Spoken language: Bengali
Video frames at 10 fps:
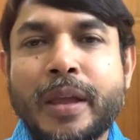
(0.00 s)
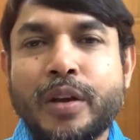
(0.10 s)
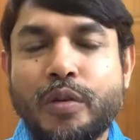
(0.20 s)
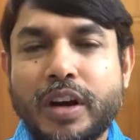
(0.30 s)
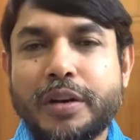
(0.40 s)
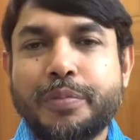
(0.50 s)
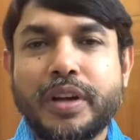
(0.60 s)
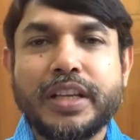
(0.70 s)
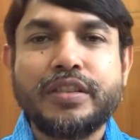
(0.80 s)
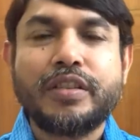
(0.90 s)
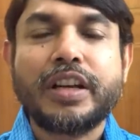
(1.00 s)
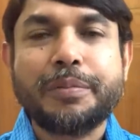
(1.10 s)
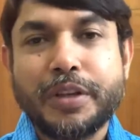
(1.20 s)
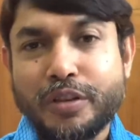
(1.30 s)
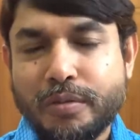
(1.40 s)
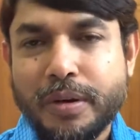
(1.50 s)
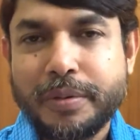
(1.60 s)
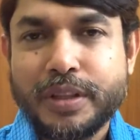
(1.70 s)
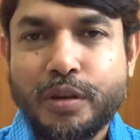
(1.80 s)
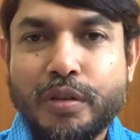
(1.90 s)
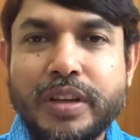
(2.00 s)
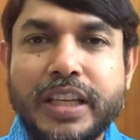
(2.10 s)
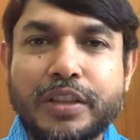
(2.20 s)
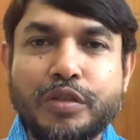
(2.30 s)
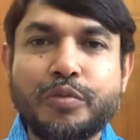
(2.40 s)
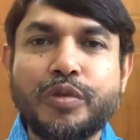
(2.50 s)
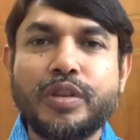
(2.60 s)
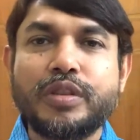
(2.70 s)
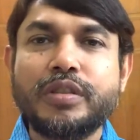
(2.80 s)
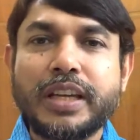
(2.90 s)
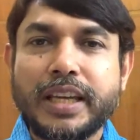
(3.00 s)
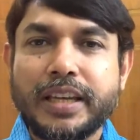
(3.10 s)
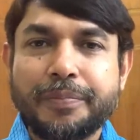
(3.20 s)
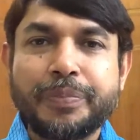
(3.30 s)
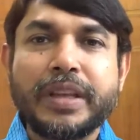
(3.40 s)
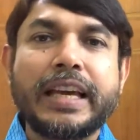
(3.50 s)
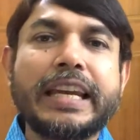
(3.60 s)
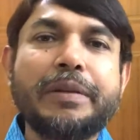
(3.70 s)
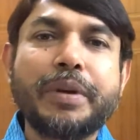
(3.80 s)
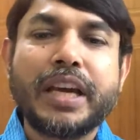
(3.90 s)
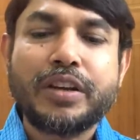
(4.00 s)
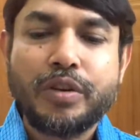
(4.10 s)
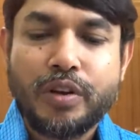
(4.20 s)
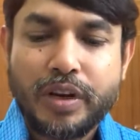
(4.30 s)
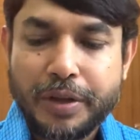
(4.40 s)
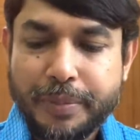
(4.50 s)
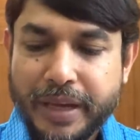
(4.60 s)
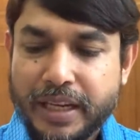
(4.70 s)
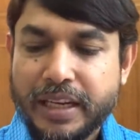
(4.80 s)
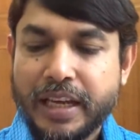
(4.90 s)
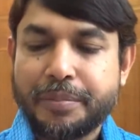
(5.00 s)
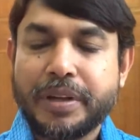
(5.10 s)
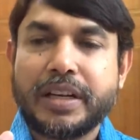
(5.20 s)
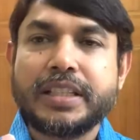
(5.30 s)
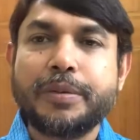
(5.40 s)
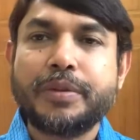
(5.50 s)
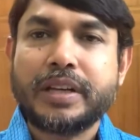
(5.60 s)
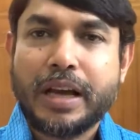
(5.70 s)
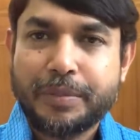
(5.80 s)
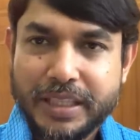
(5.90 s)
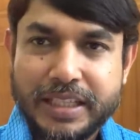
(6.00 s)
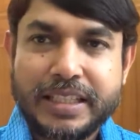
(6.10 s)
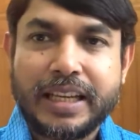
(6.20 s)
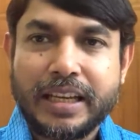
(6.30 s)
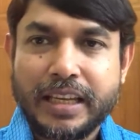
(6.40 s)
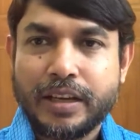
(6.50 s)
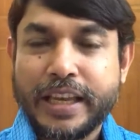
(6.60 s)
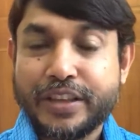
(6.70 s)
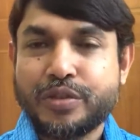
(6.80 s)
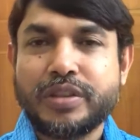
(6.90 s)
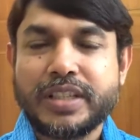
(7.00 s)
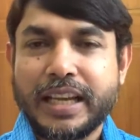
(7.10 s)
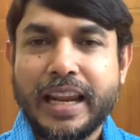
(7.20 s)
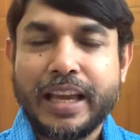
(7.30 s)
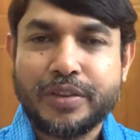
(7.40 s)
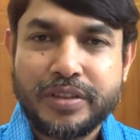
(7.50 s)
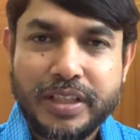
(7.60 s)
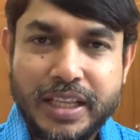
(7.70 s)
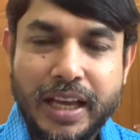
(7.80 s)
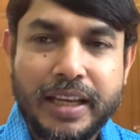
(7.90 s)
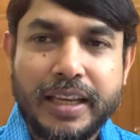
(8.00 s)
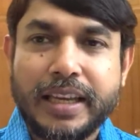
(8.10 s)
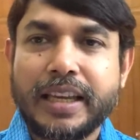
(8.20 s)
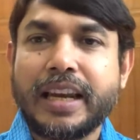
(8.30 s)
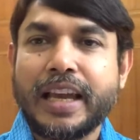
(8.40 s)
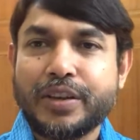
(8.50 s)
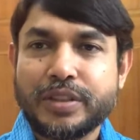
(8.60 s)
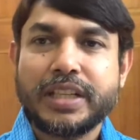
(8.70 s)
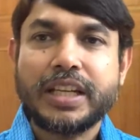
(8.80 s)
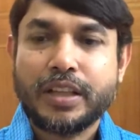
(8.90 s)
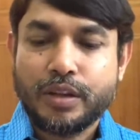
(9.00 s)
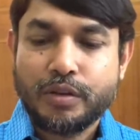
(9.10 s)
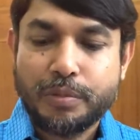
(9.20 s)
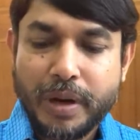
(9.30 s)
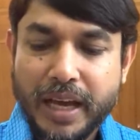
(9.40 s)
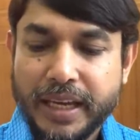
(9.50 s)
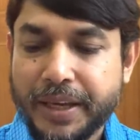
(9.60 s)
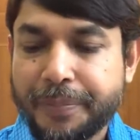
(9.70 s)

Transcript: করার পরে যখন আপনি ঘুমাবেন তখনই কিন্তু মূলত এই রিপেয়ারগুলো হয় মেইনলি আপনার যেমন আমাদের যে স্টোর যে গ্লাইকোজেন থাকে এই গ্লাইকোজেনটা তখন ভাঙে